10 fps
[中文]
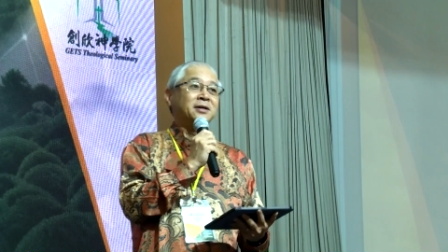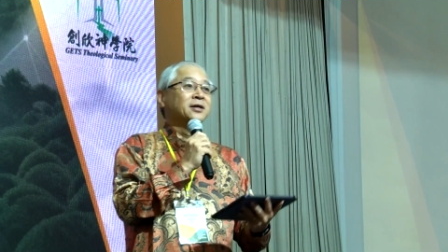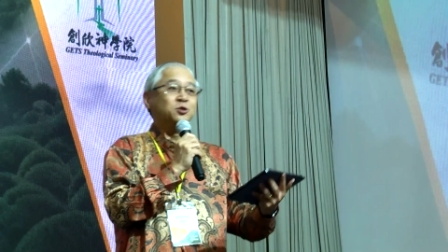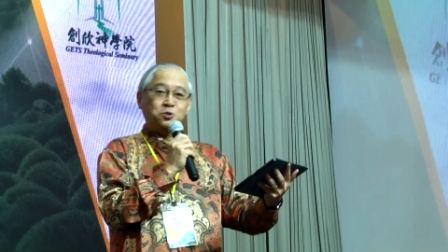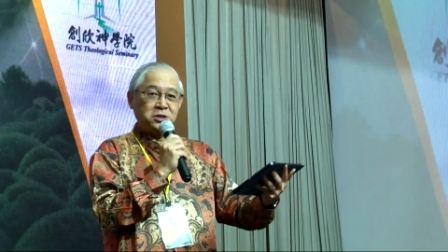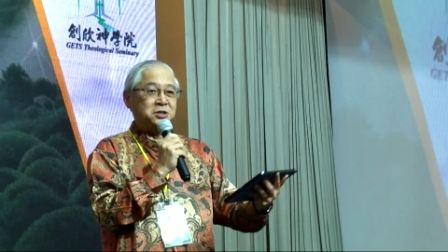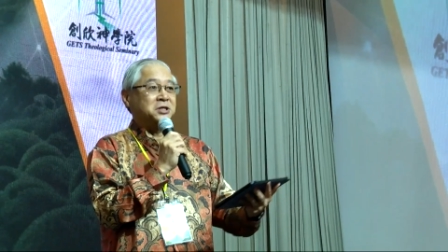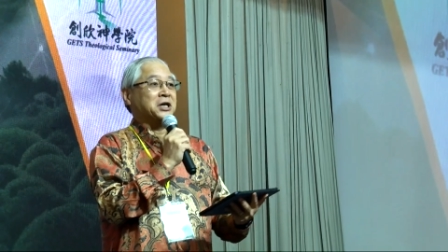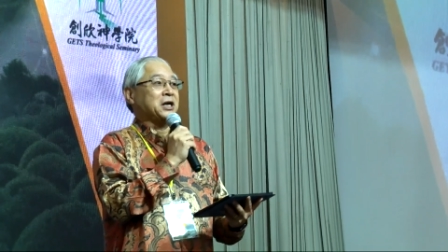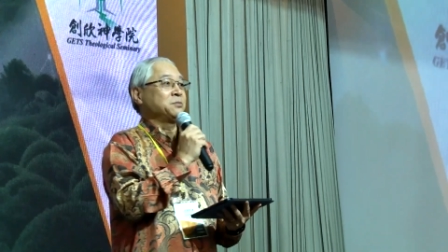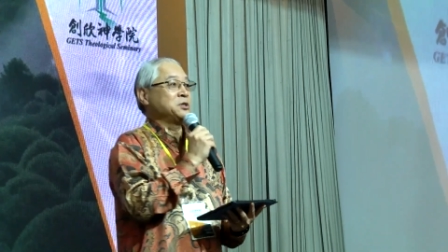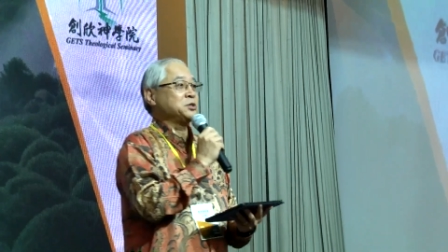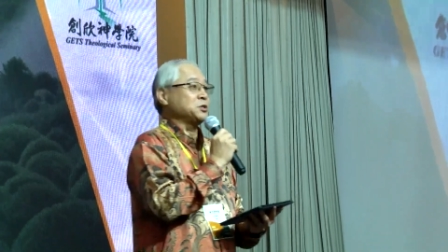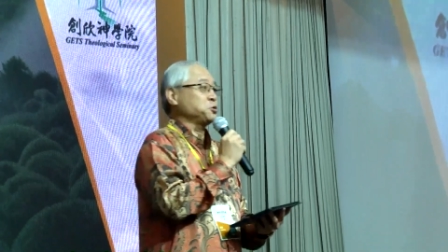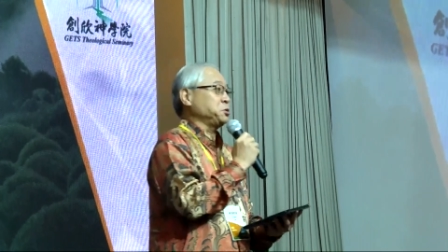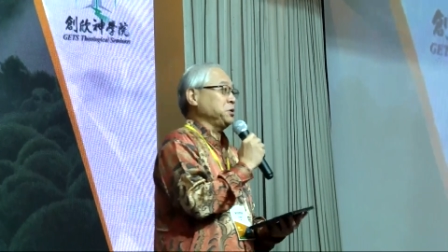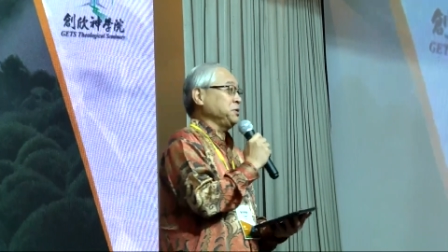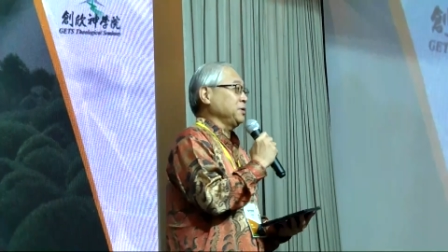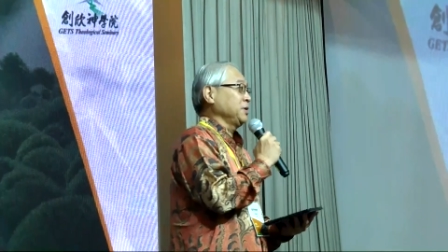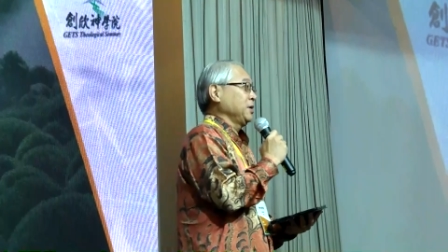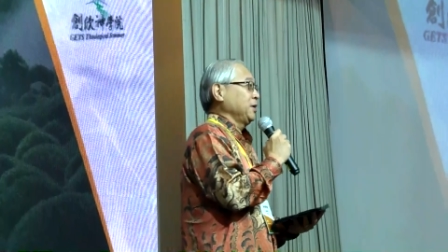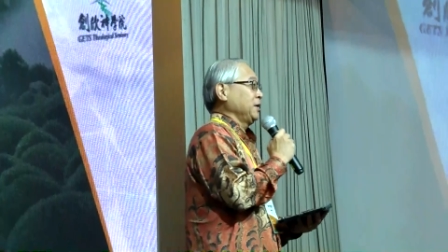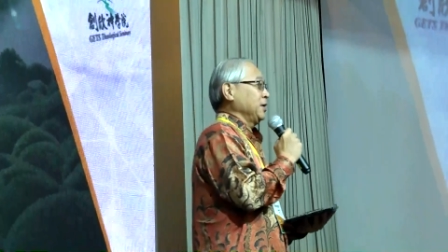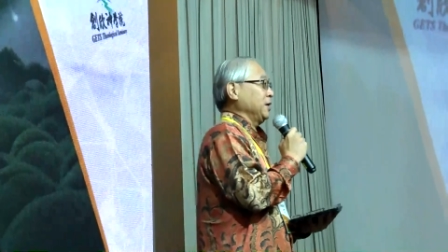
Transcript: 随时可以跟他们咨询，啊，